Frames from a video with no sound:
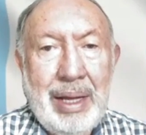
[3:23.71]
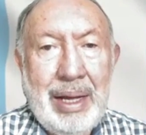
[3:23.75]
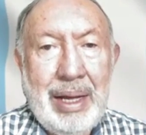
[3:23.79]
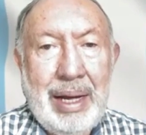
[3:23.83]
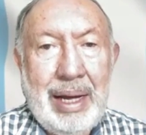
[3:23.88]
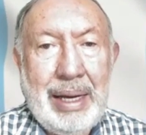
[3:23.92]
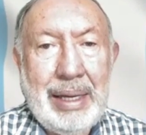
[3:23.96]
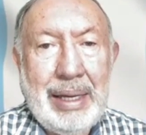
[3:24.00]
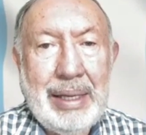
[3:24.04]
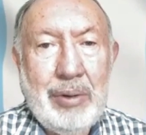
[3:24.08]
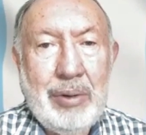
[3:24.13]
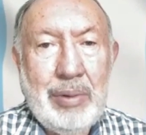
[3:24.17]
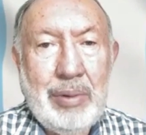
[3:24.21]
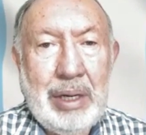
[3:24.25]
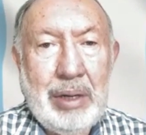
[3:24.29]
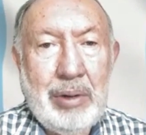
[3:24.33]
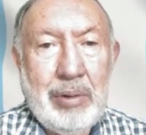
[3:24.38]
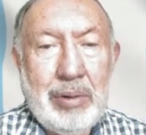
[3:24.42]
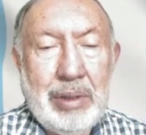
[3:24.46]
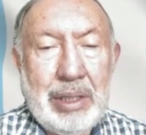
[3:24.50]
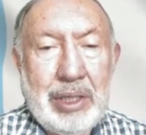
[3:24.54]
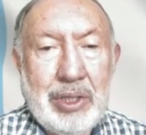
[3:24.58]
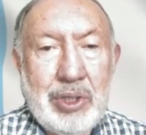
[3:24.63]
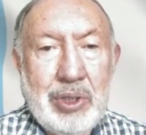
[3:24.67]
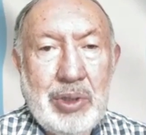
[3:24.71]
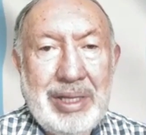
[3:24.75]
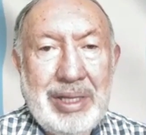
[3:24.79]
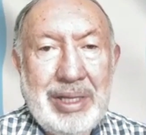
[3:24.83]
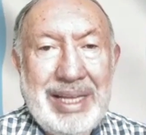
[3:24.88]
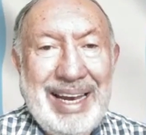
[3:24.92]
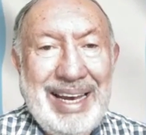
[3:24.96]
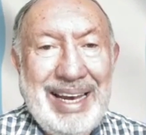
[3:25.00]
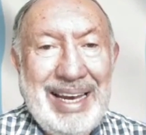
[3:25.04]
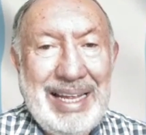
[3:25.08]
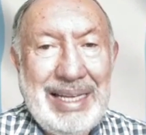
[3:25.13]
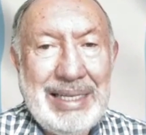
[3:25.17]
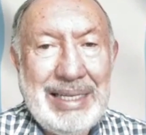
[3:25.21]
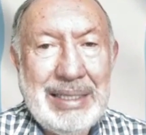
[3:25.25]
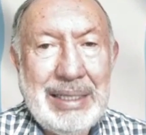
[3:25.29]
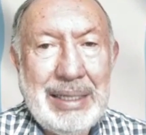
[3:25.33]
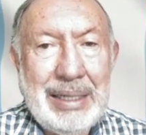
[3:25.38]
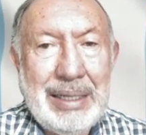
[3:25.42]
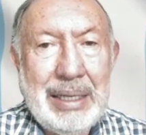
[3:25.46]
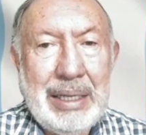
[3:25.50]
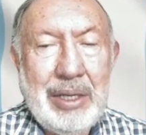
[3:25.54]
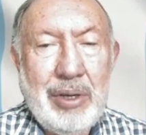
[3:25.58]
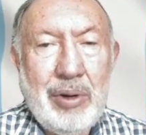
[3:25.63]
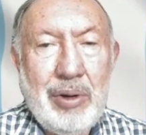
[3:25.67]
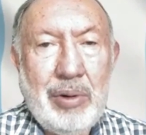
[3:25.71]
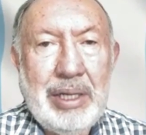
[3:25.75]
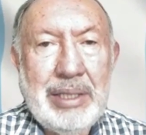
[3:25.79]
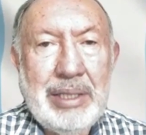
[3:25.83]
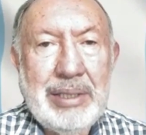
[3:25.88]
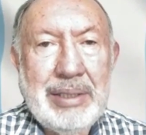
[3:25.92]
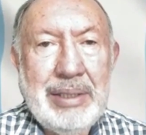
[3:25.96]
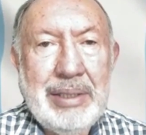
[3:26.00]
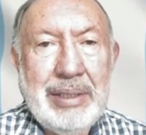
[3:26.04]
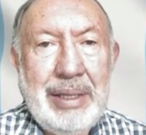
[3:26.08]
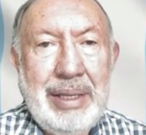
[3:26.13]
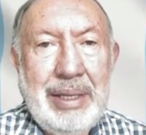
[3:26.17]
Hay una anotación de Elíser Quiñones